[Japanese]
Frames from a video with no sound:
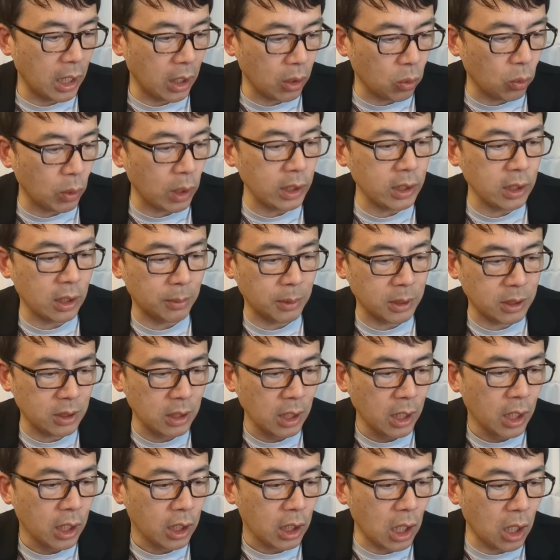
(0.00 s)
こう書いてあります。
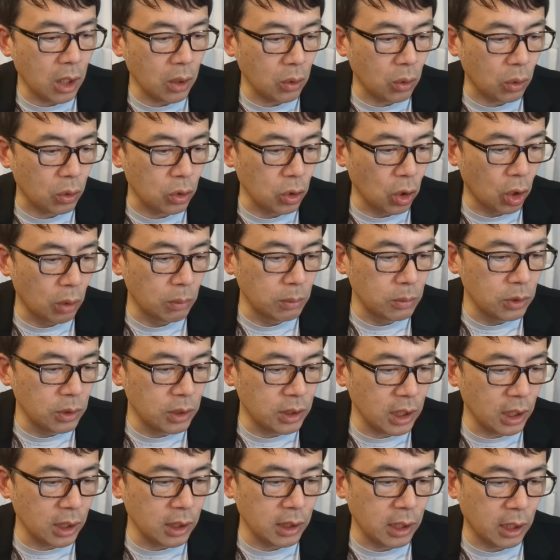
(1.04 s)
韓国の
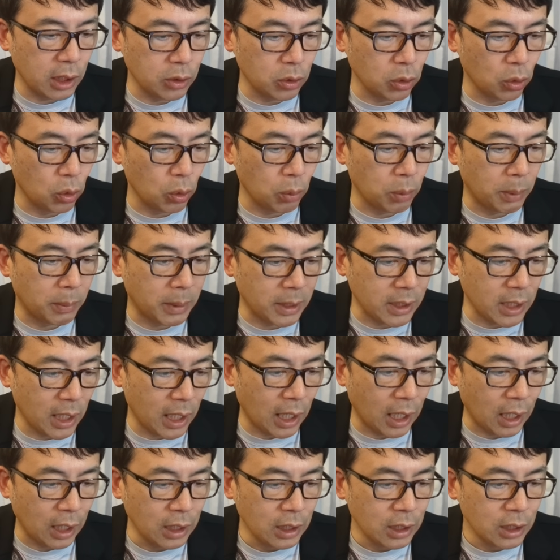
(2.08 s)
ムンジェイン大統領もま
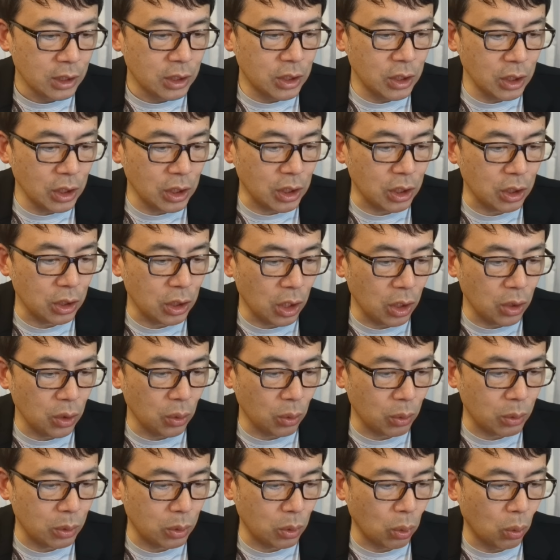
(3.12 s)
た、地域電
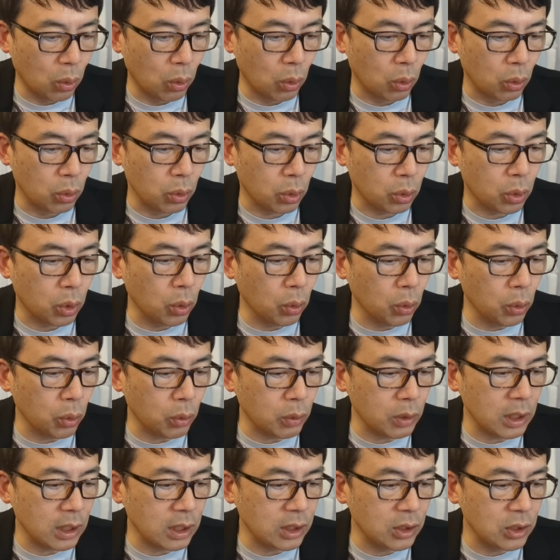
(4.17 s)
力統合の強
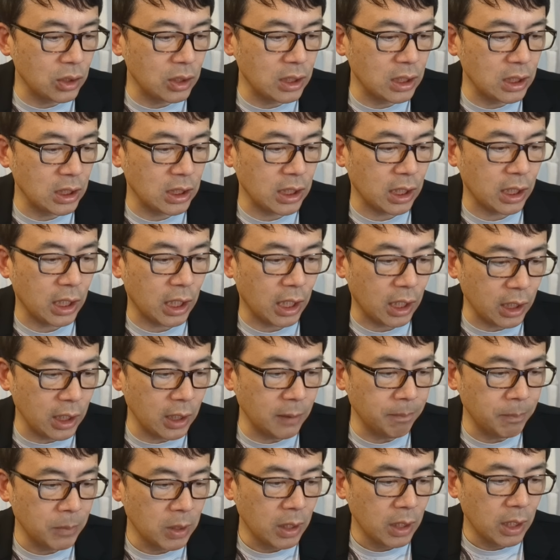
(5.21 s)
力な推進者であ
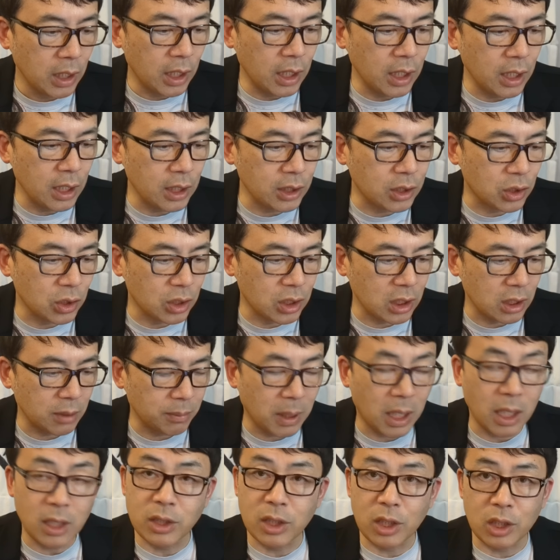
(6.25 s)
り、ASG、
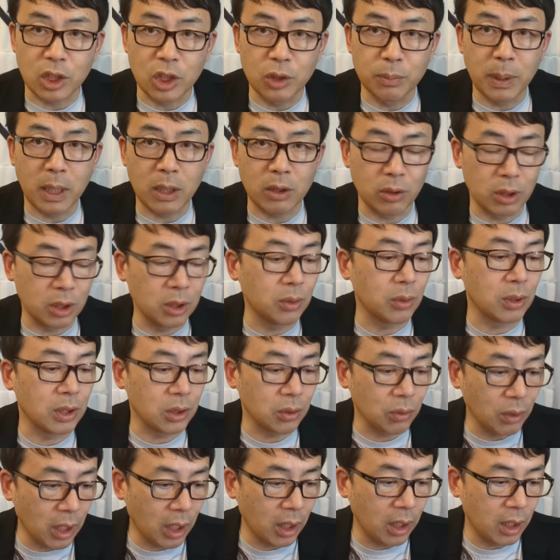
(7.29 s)
アジアスーパーグリッドで
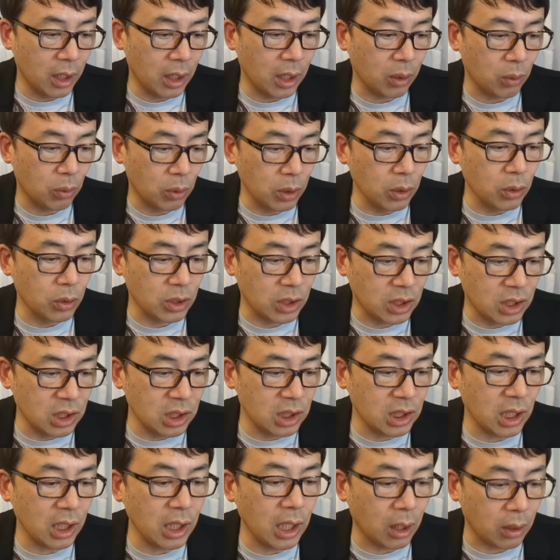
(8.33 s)
すよね。これの支
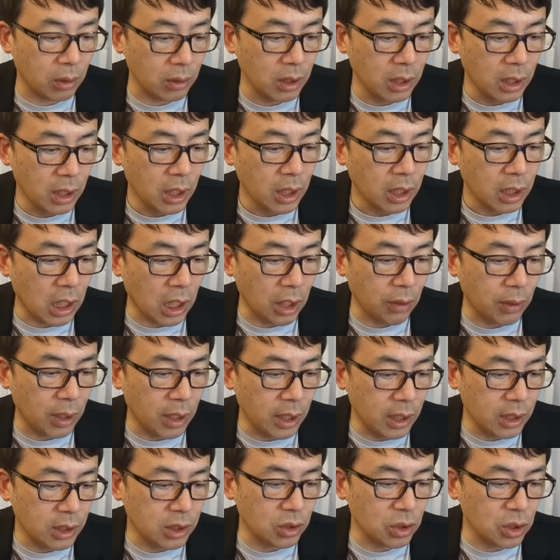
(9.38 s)
持者である。彼は
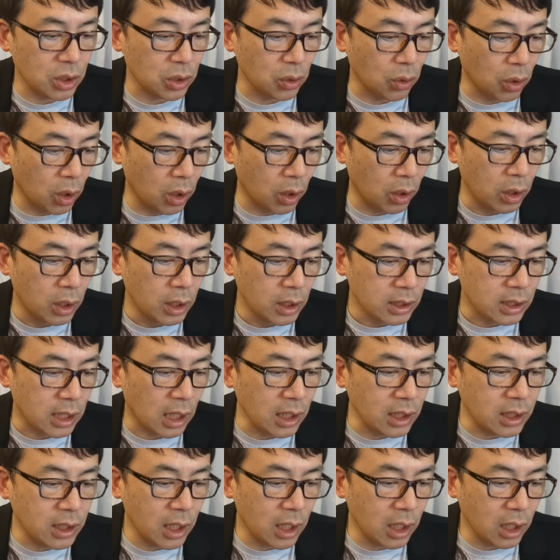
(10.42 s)
ASG を
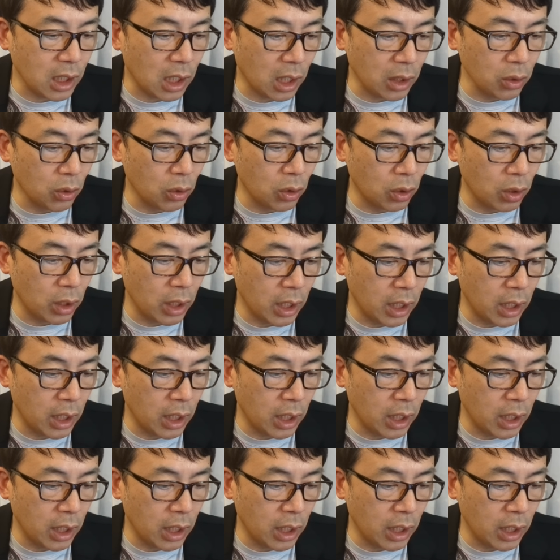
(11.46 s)
再生可能